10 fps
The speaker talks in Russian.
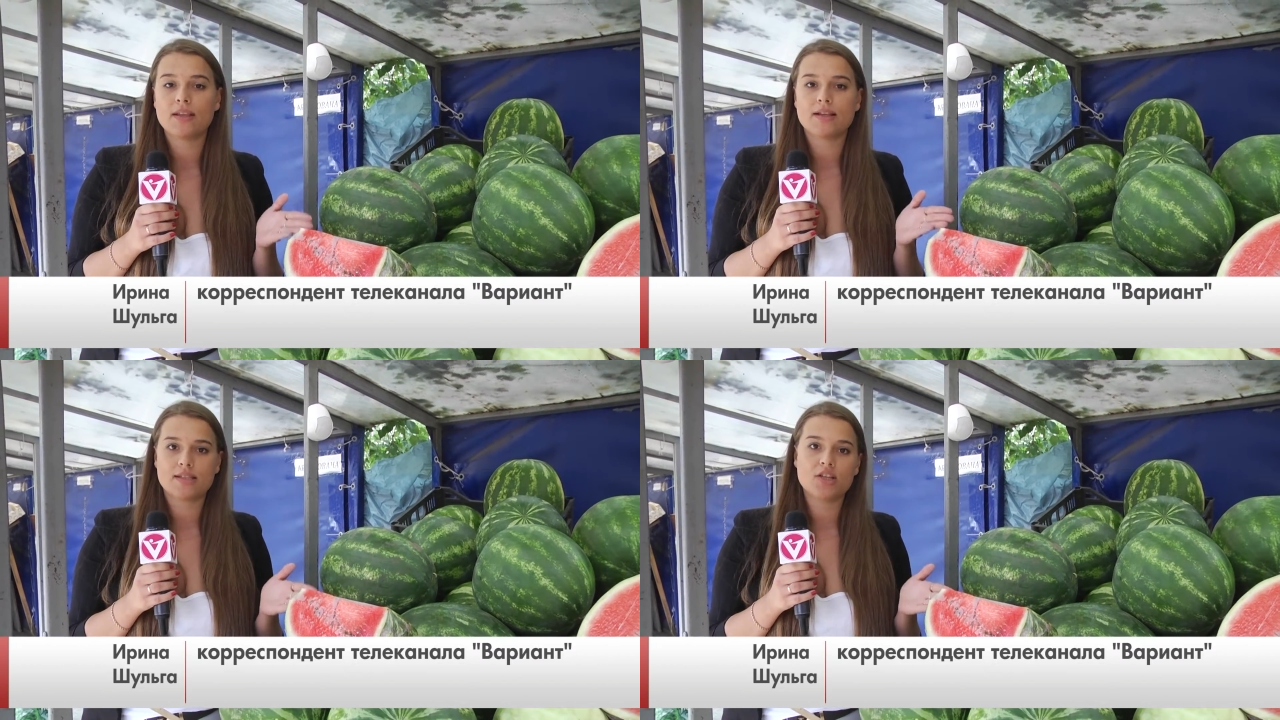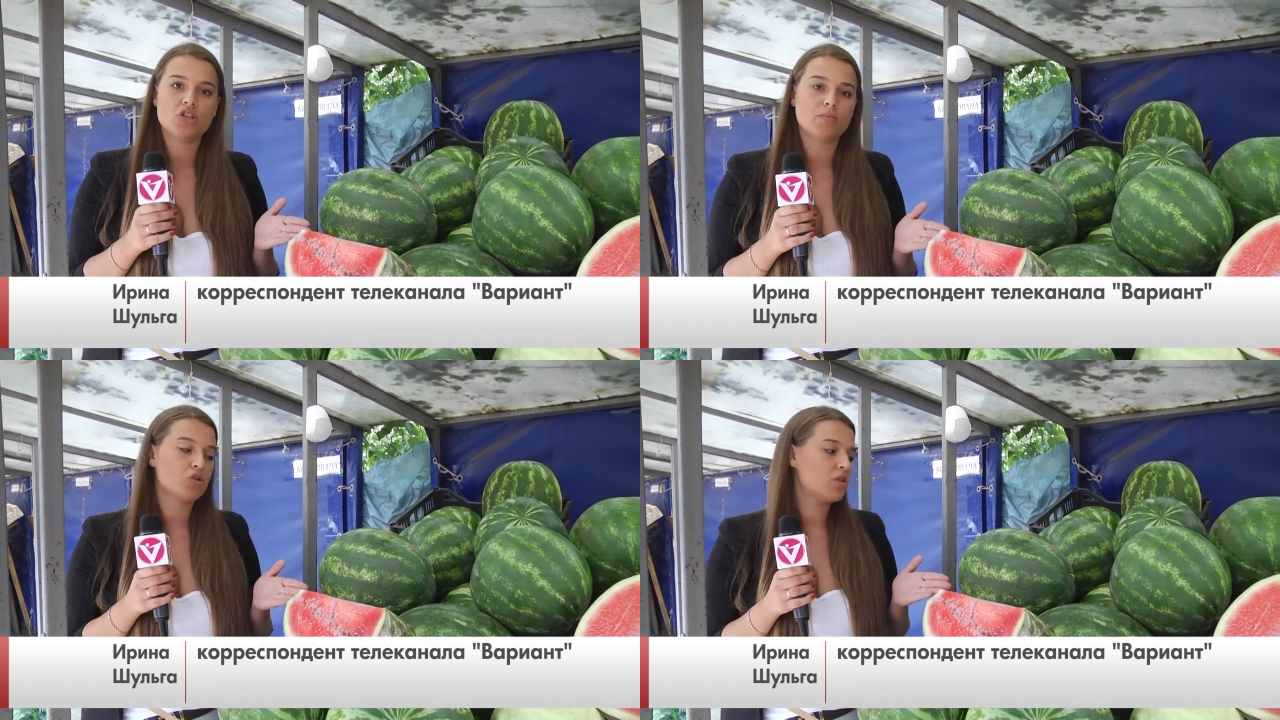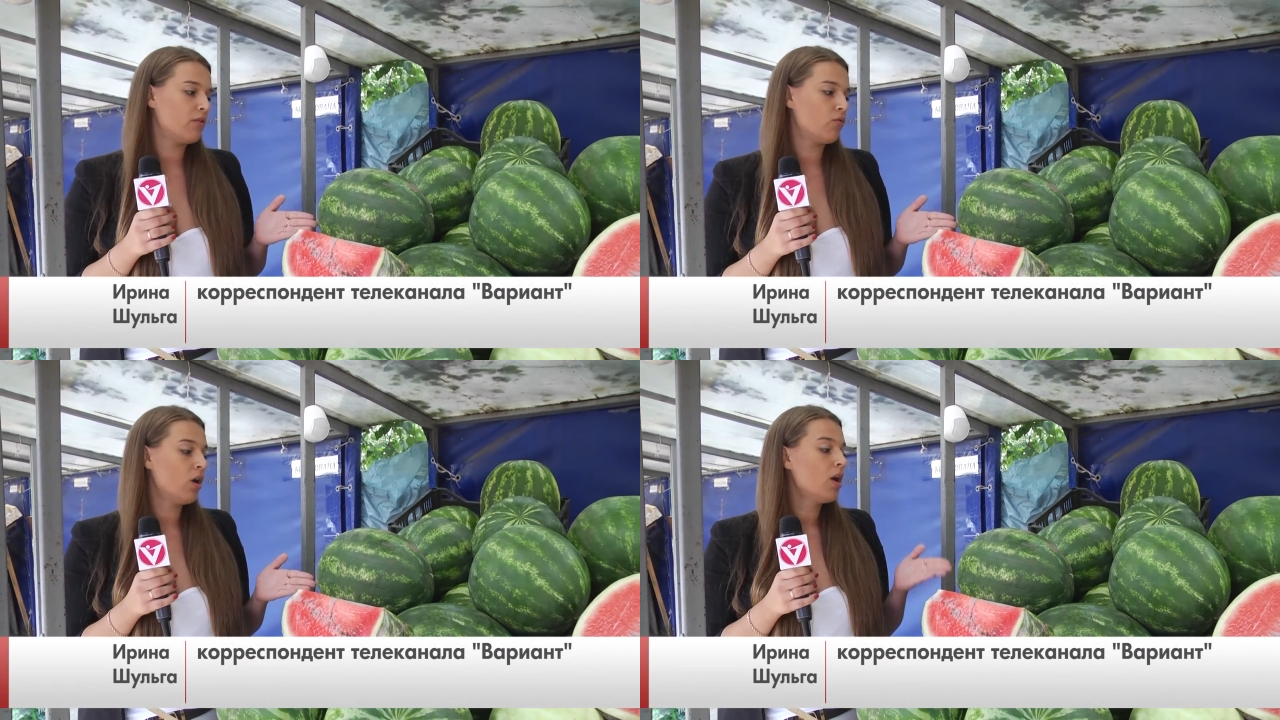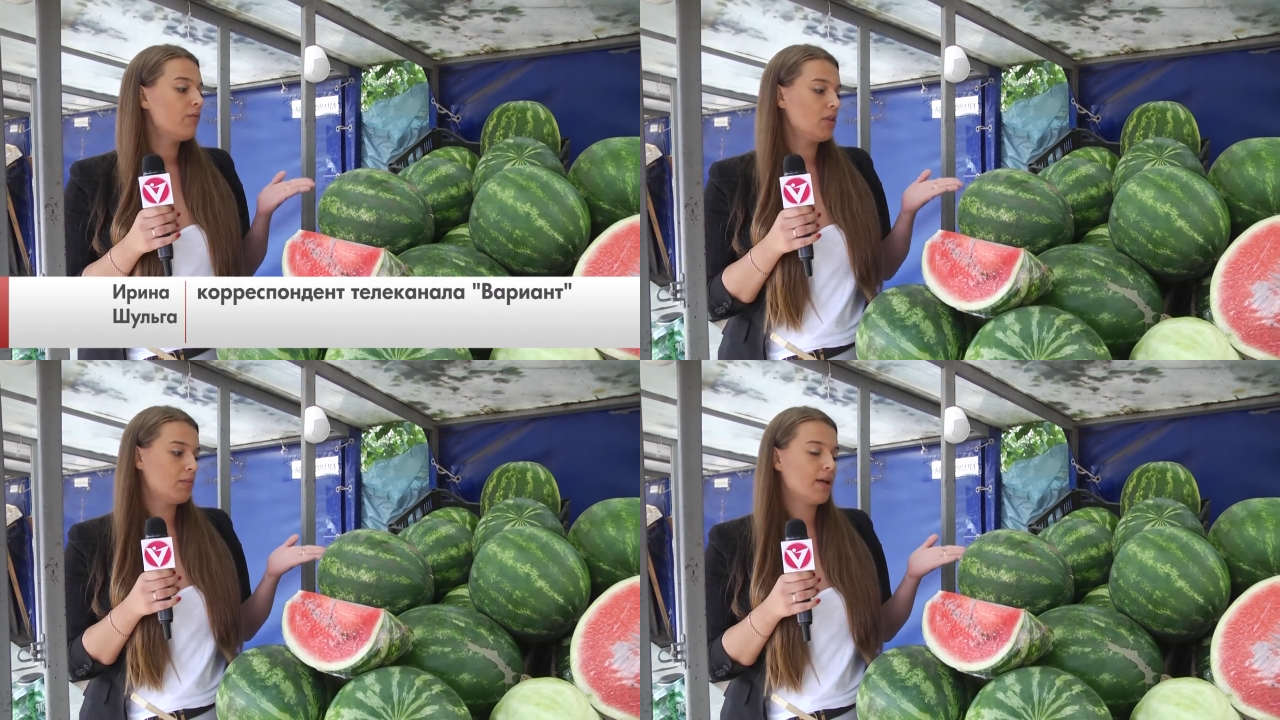Достаточно просто на него
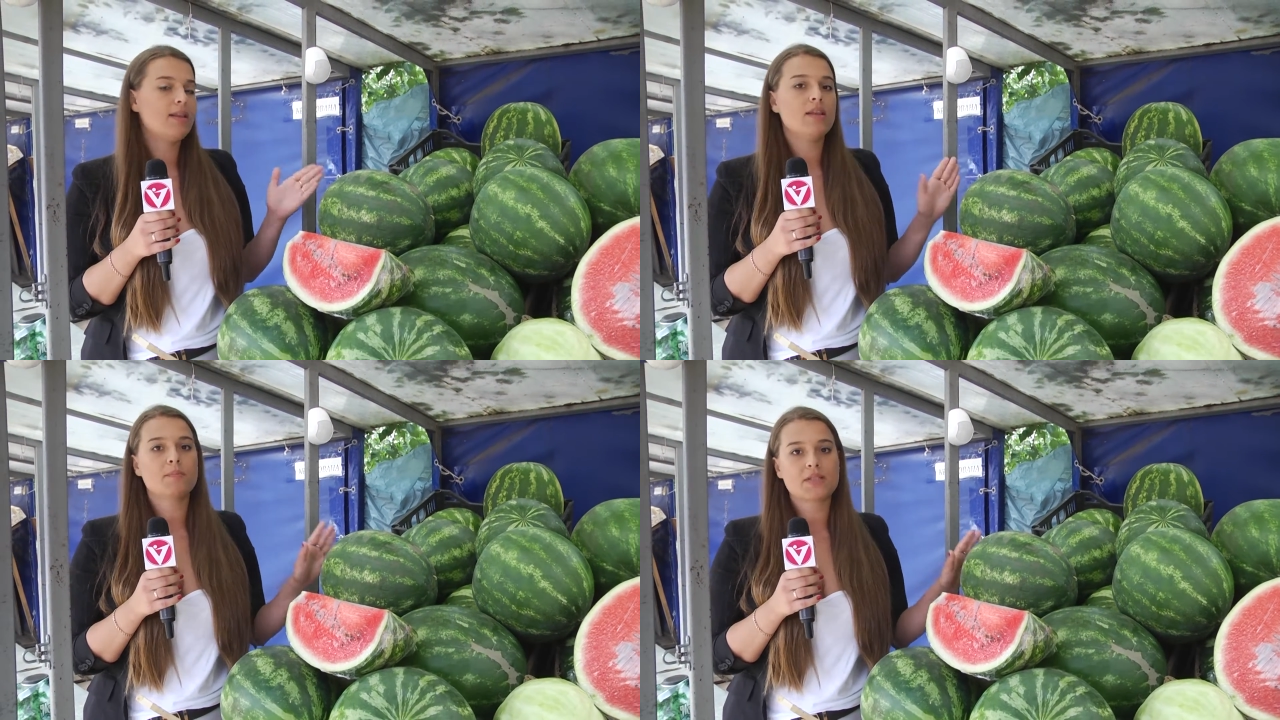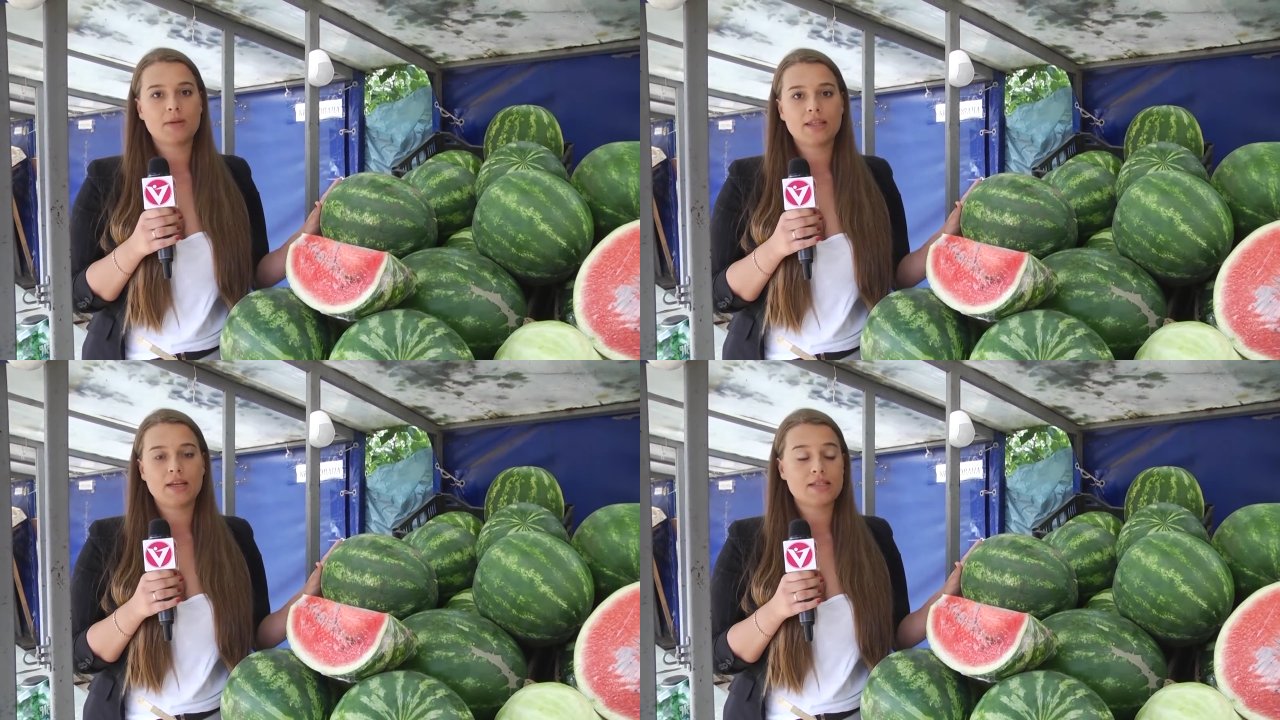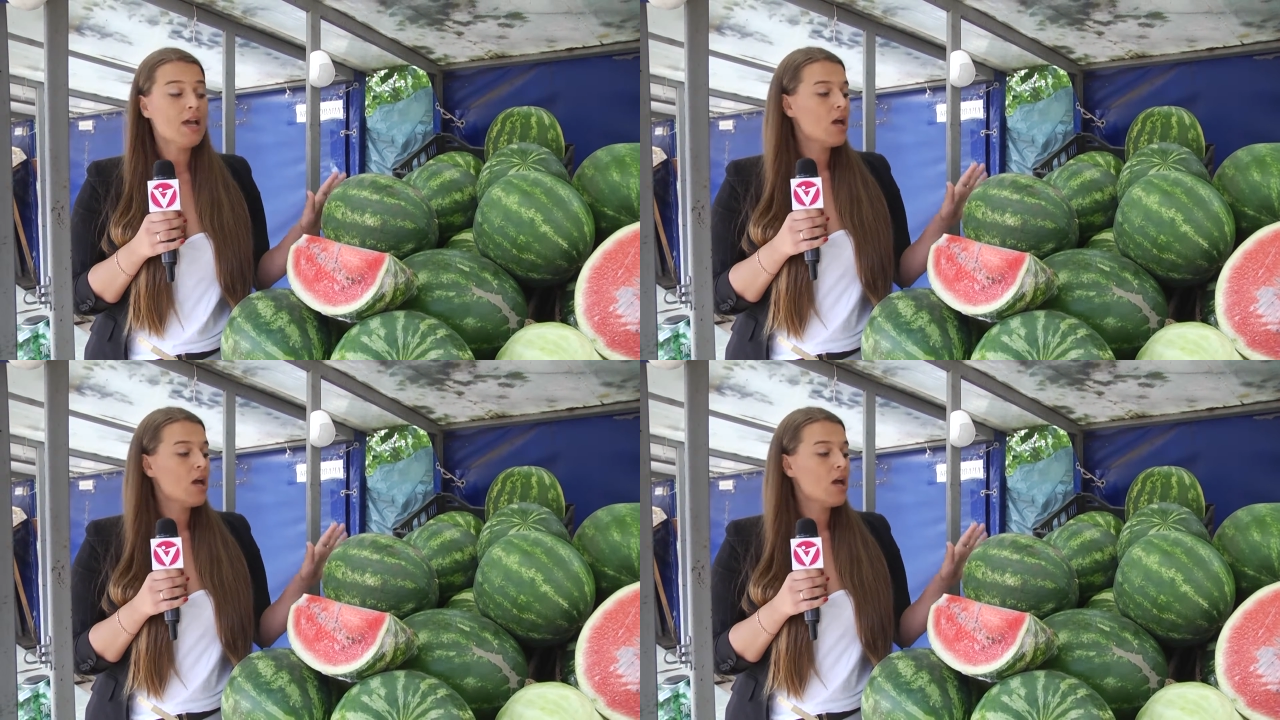внимательнее посмотреть.